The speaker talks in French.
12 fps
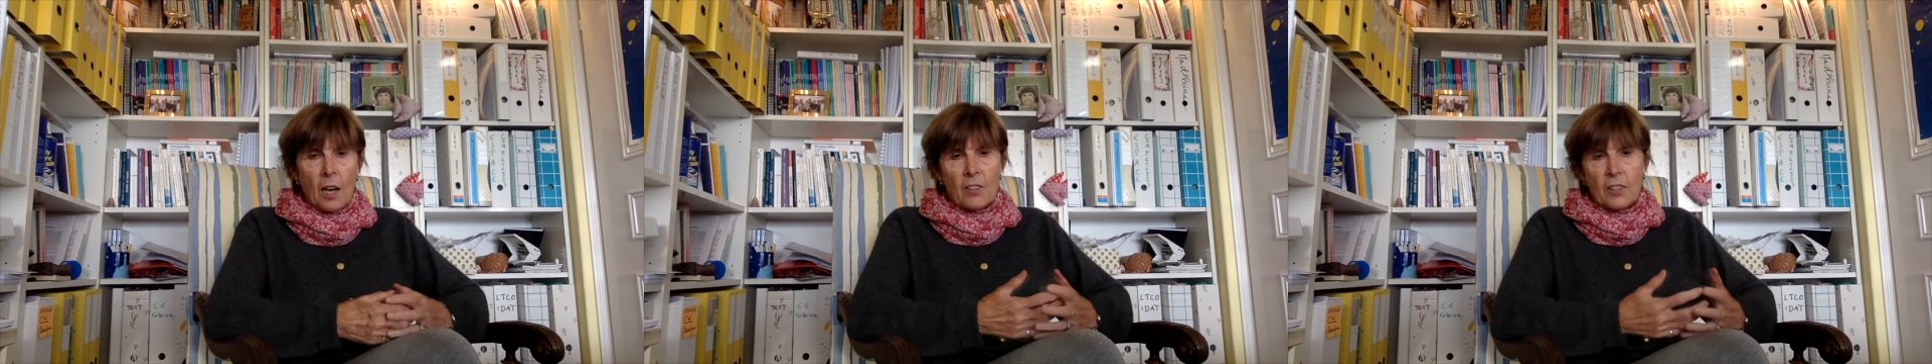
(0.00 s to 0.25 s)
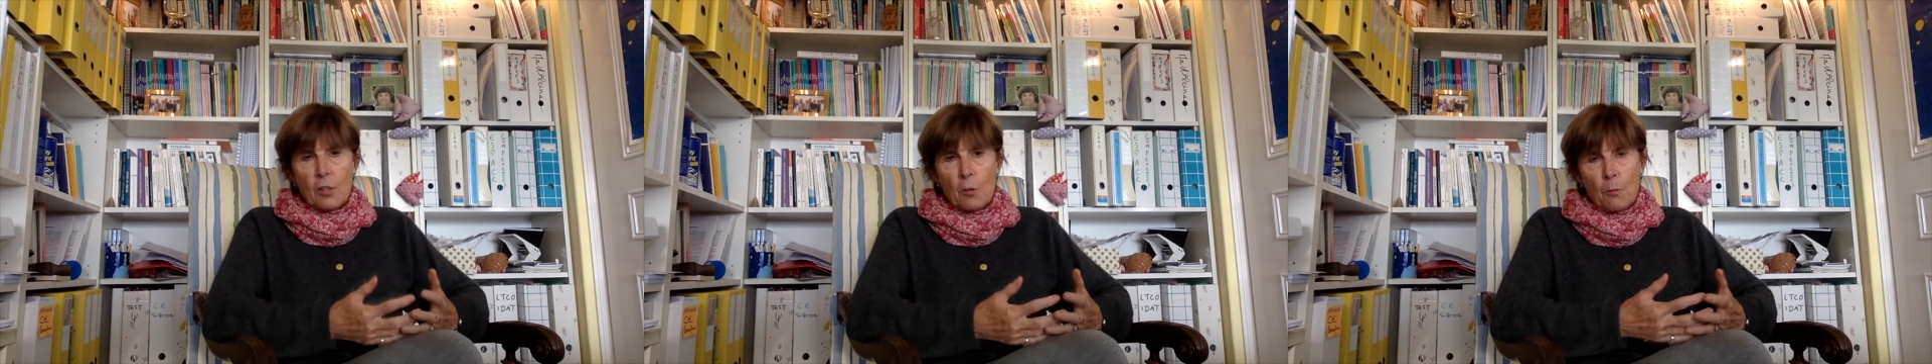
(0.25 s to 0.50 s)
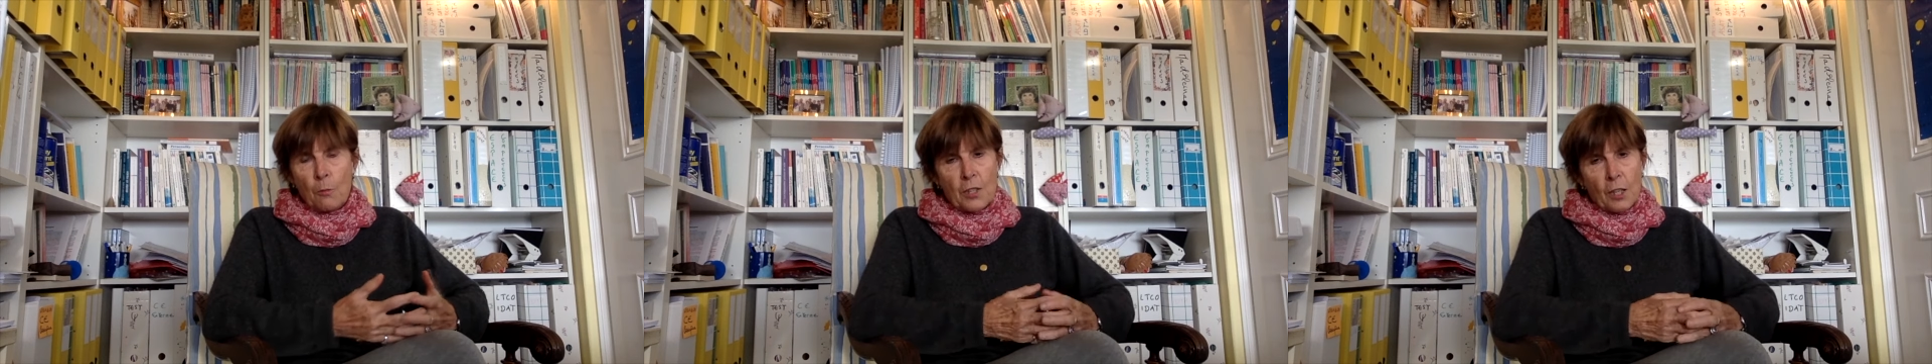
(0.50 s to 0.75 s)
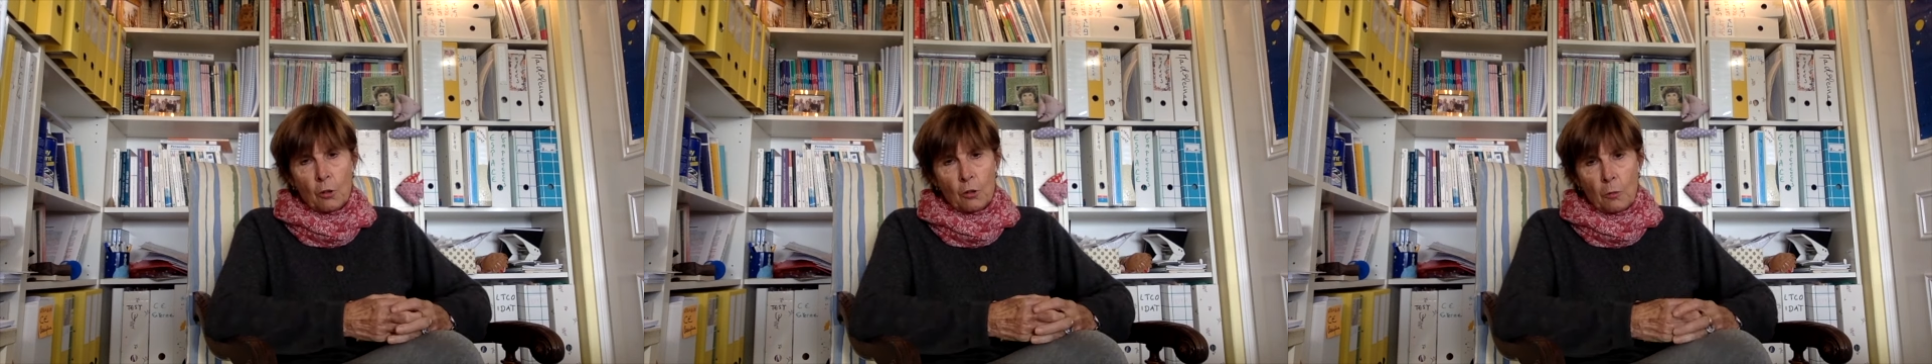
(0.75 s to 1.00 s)
à ce qui est le
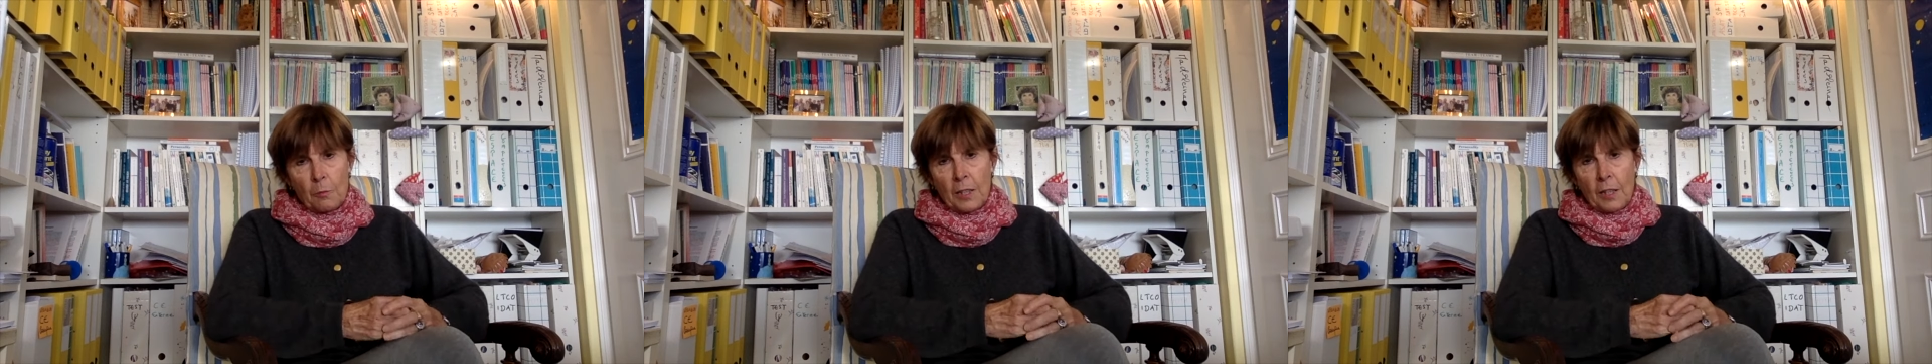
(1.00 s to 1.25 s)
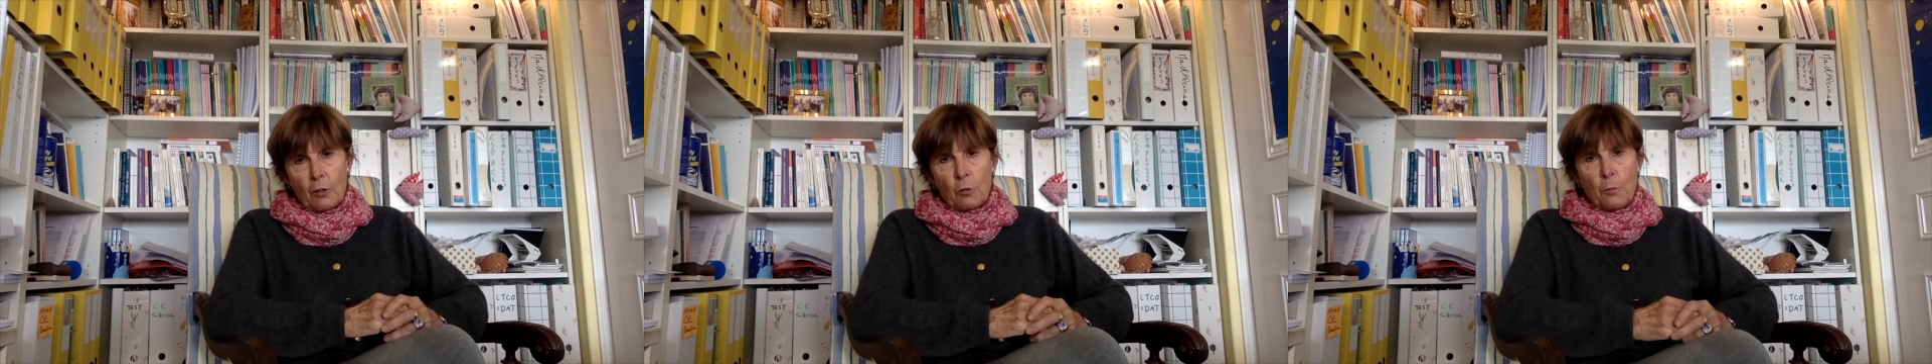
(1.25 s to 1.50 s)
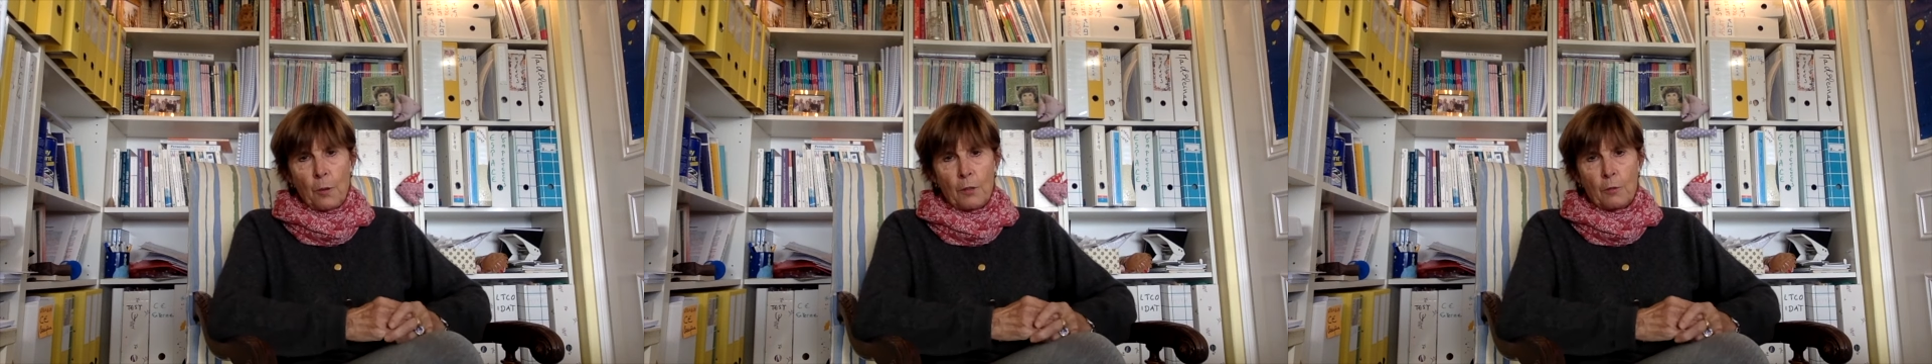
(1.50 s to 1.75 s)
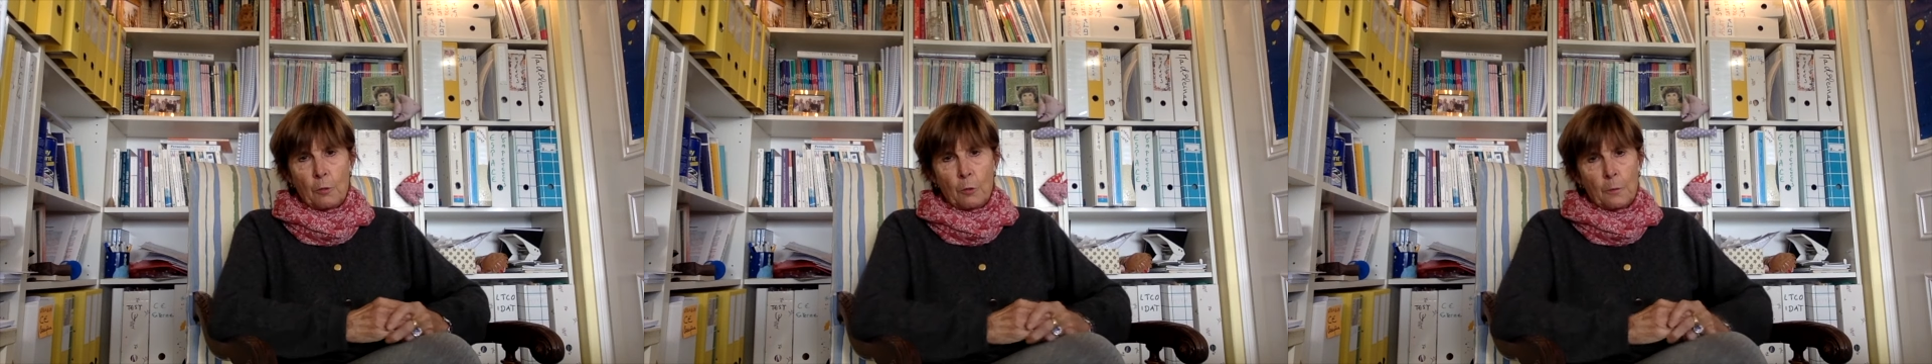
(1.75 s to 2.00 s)
plus économique à tout point
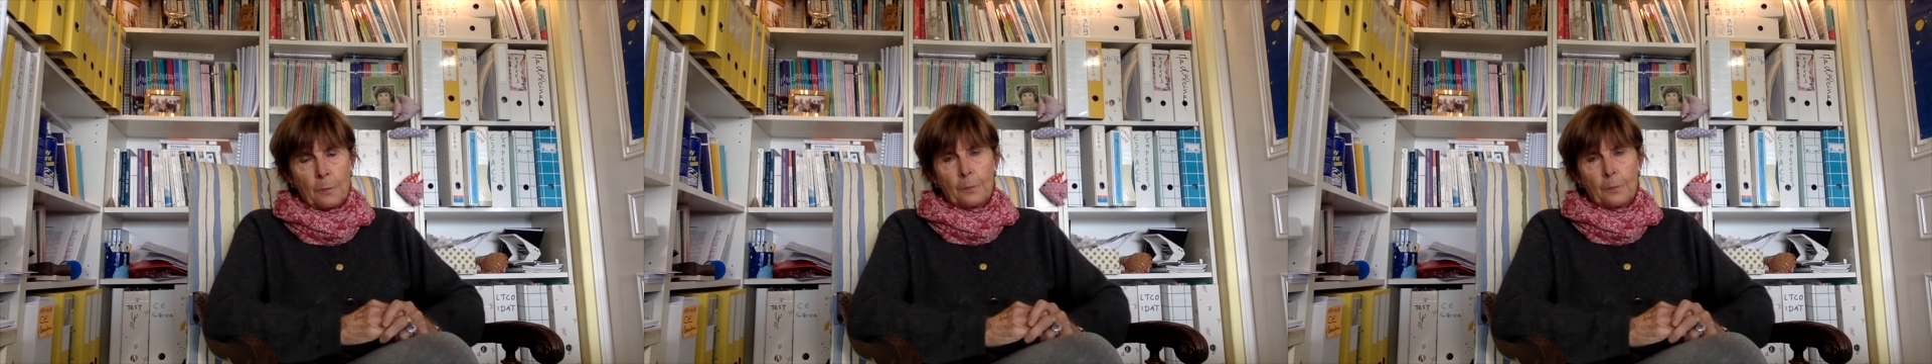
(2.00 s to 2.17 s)
de vue.